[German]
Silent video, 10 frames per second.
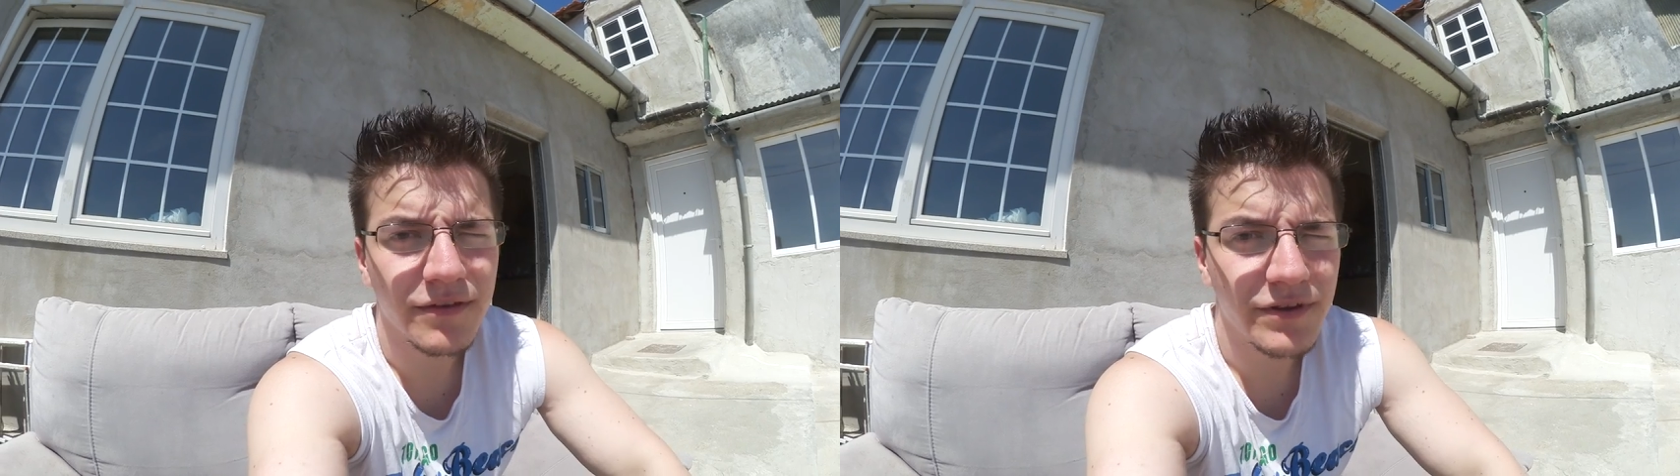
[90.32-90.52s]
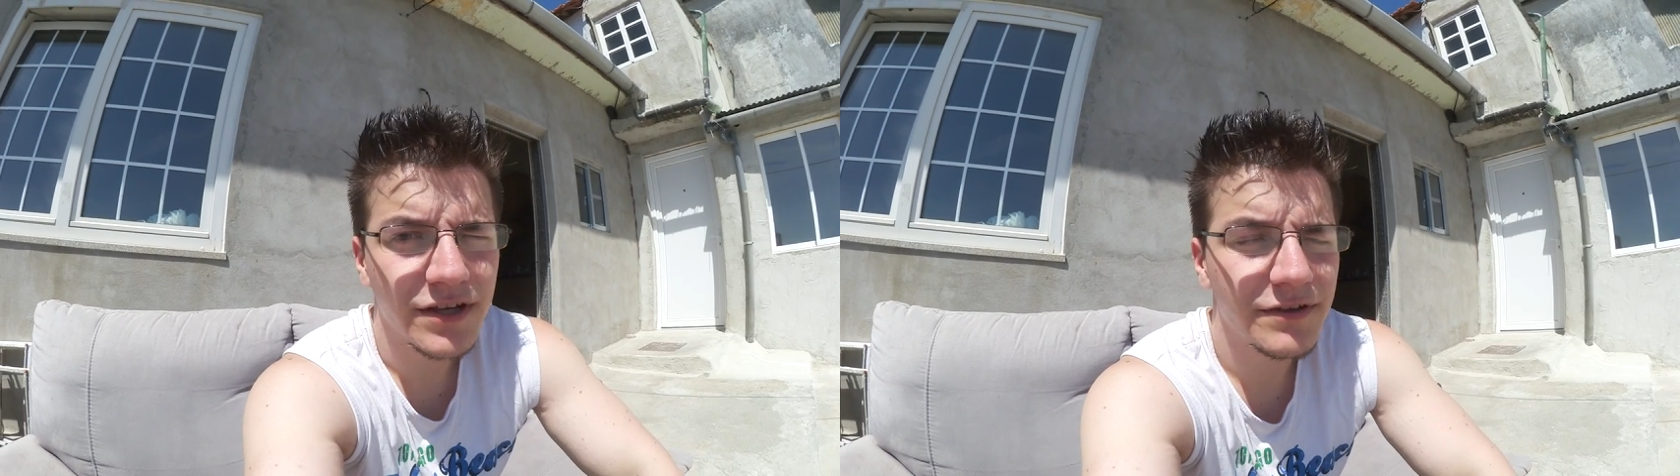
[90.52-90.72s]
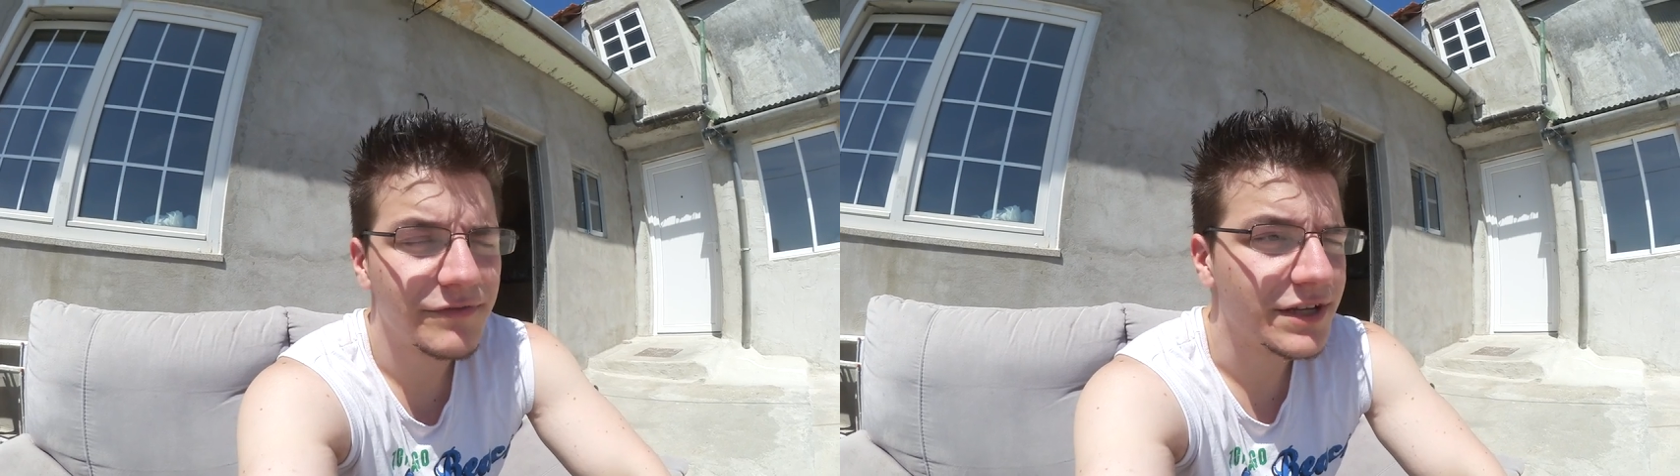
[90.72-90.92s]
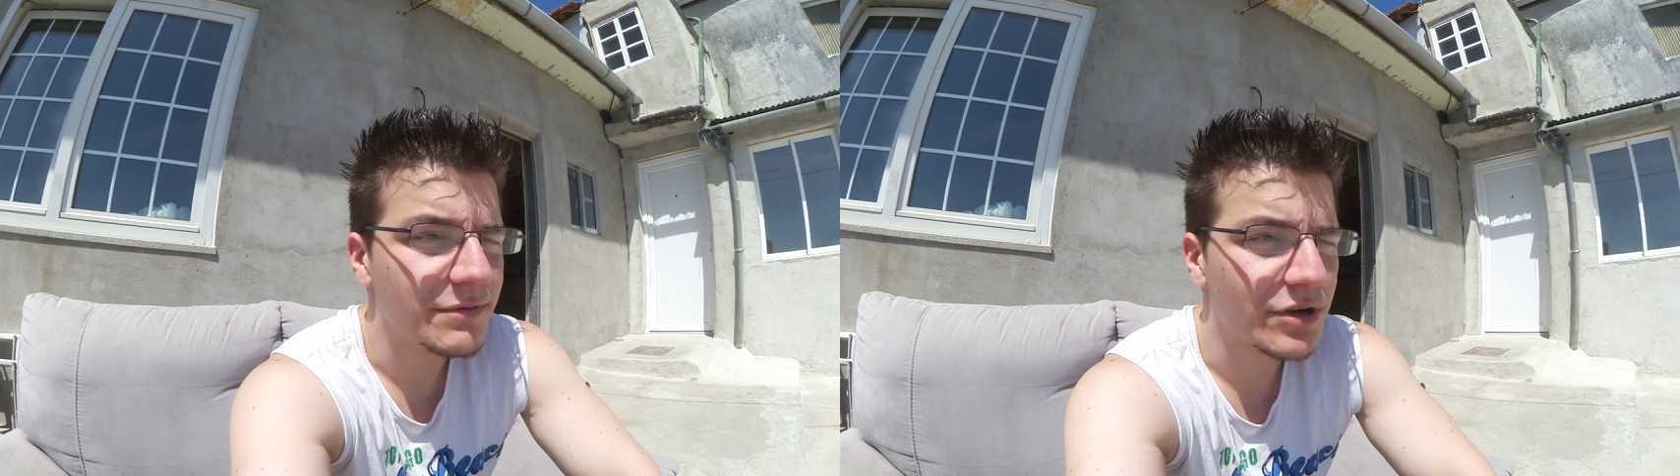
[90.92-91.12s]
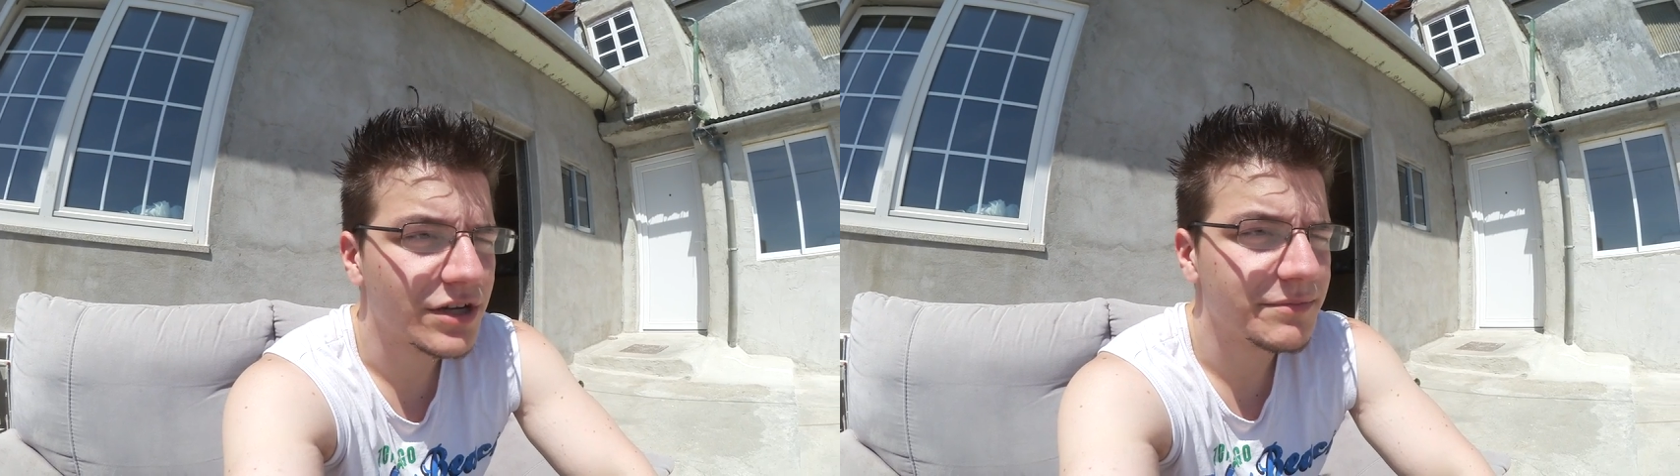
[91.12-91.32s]
wenn ihr, wenn ihr
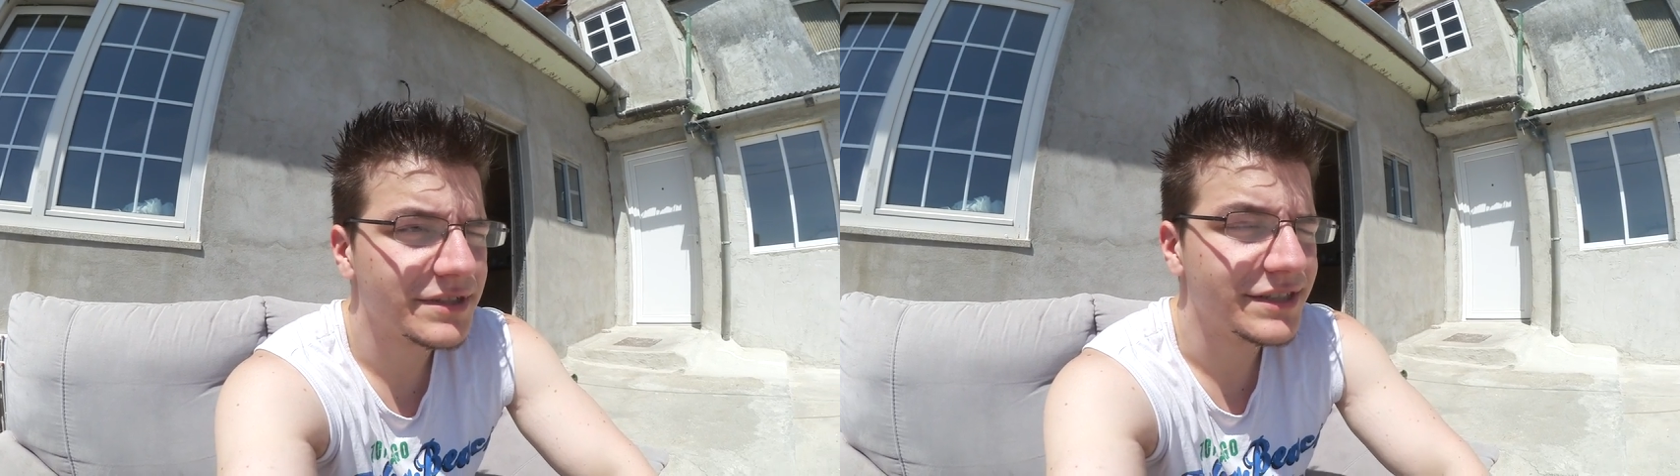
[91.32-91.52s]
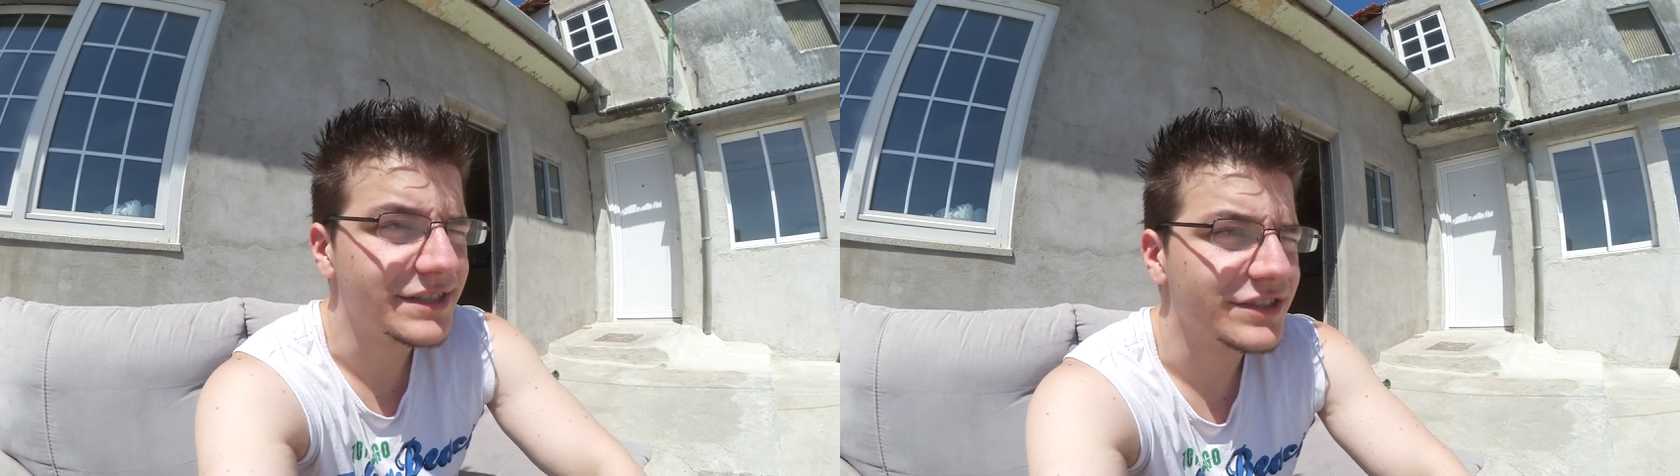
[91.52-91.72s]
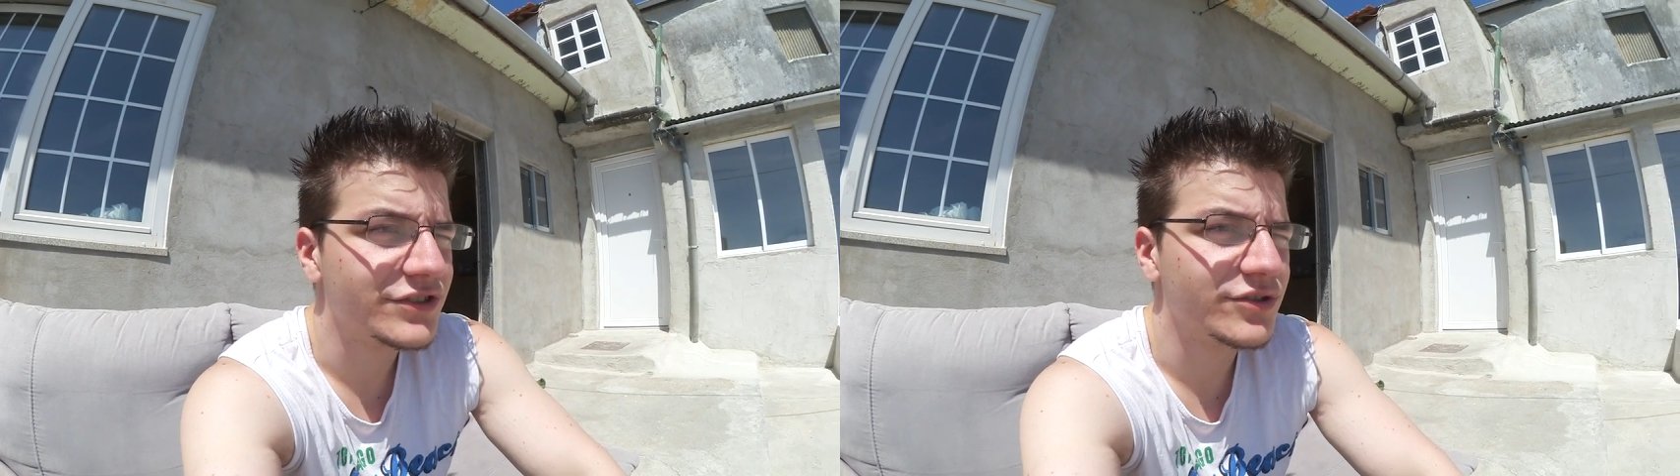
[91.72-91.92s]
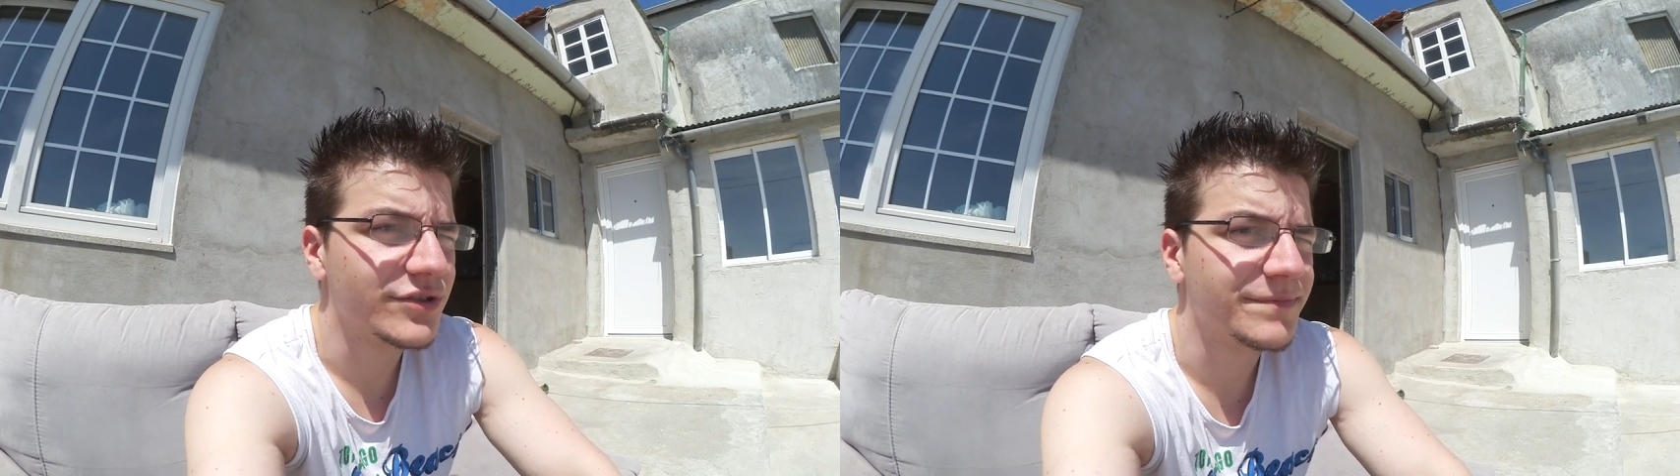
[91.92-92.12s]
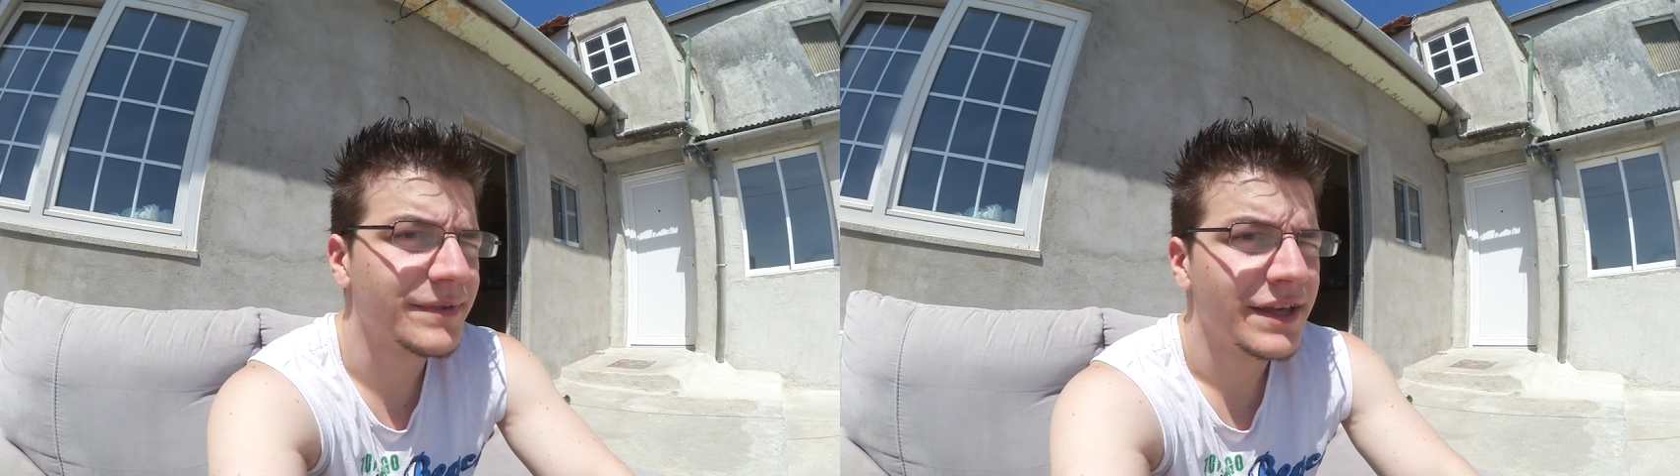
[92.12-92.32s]
Bock habt, die zu
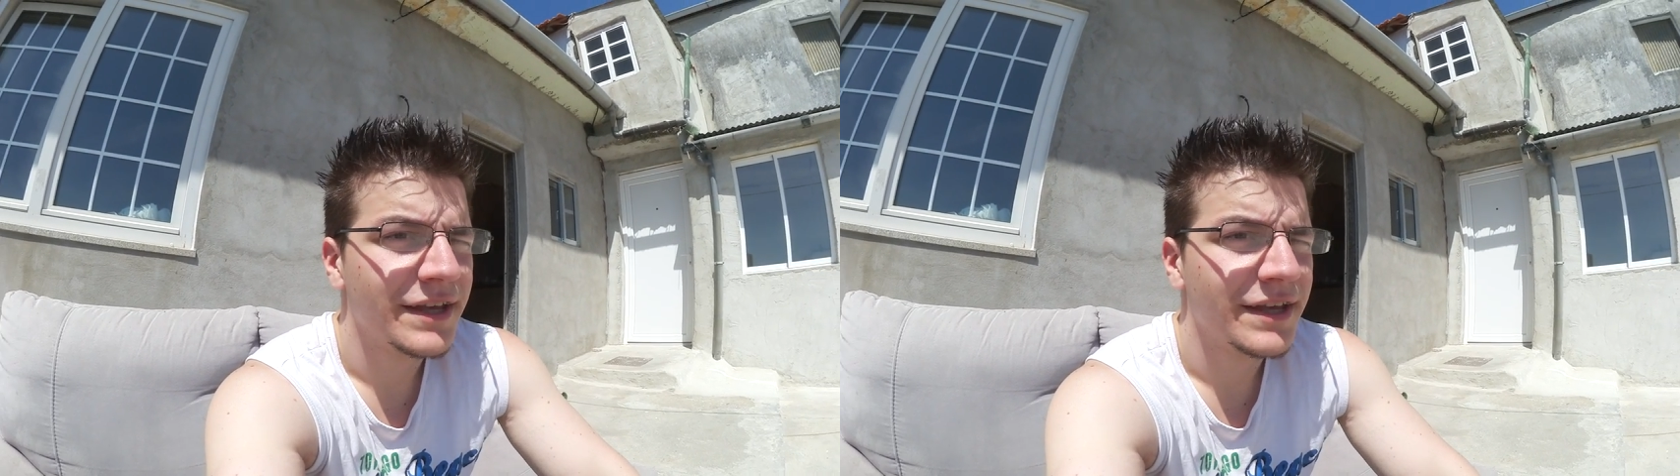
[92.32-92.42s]
gucken.